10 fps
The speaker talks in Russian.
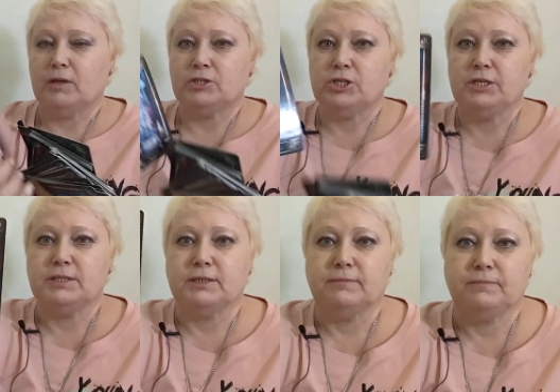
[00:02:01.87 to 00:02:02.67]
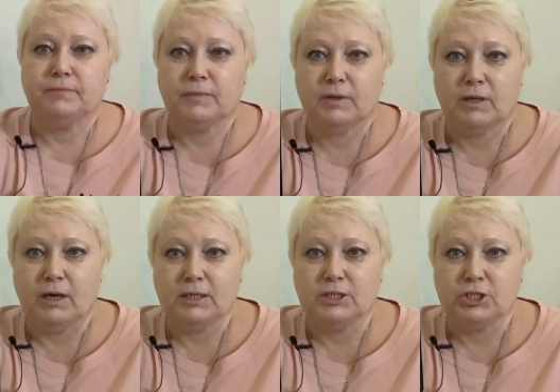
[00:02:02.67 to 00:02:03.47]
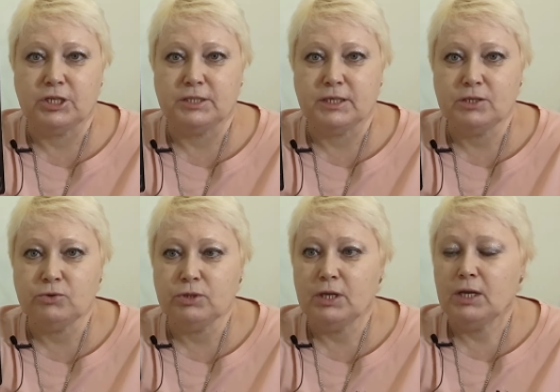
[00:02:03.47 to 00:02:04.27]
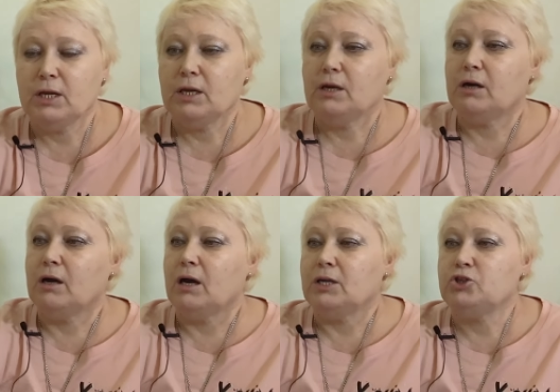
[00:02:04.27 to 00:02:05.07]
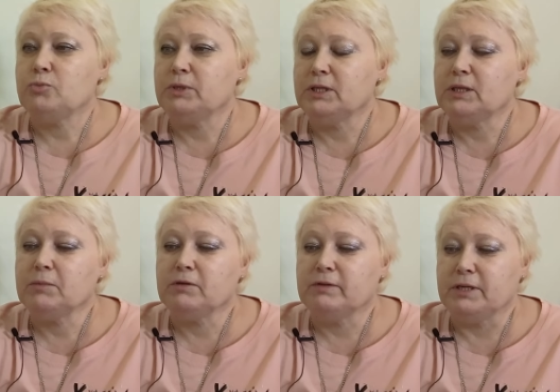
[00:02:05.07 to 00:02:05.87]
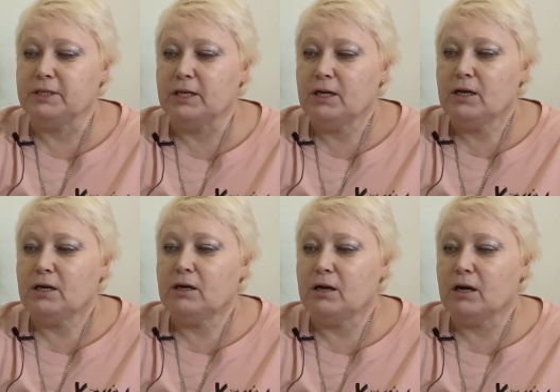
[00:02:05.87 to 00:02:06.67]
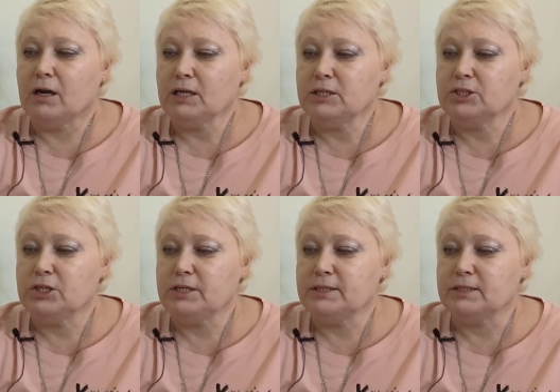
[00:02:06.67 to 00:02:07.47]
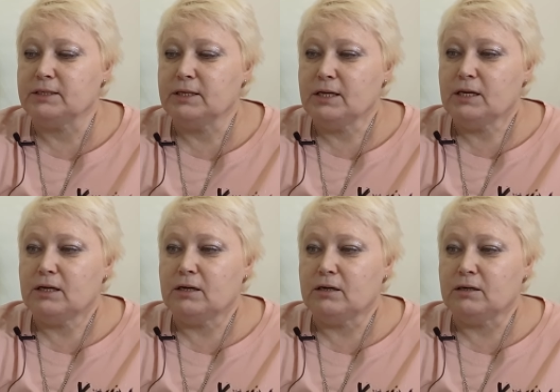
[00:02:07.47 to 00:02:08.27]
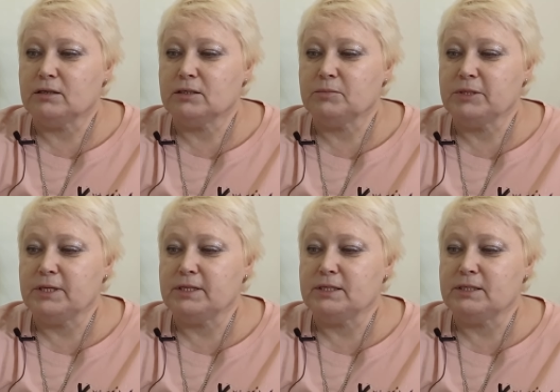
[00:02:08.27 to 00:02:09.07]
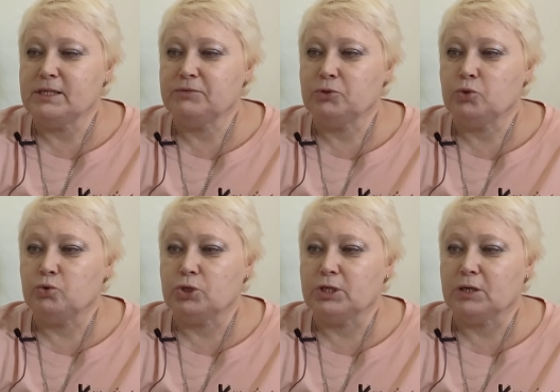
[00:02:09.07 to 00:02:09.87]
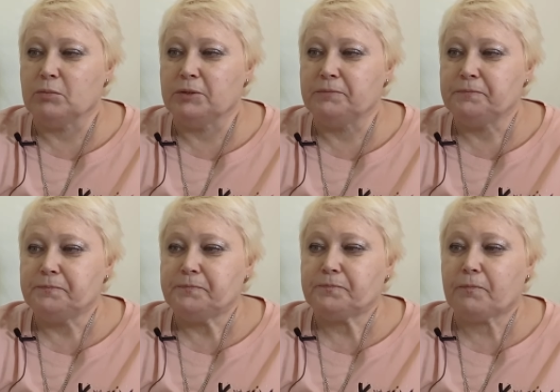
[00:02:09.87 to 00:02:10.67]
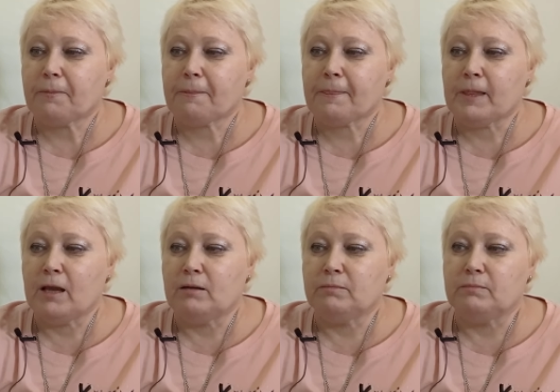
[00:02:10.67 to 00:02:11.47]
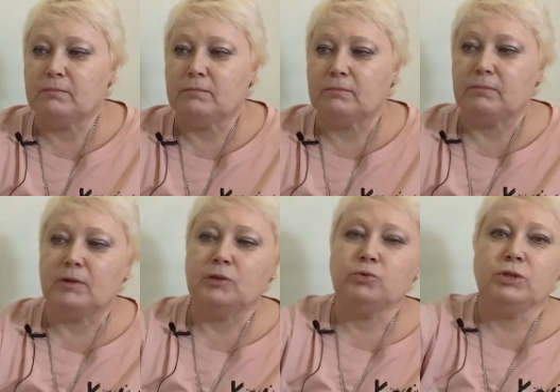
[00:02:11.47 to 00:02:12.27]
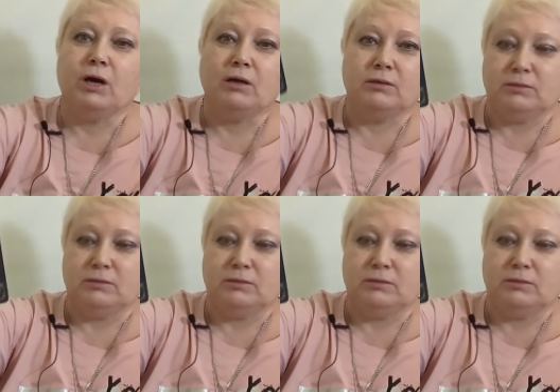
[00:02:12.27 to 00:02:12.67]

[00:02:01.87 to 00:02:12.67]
Жрица. Карта жрица идет. А, о чем она нам говорит? А, карта жрица, а, смотрите, здесь вот тоже как бы а, луна.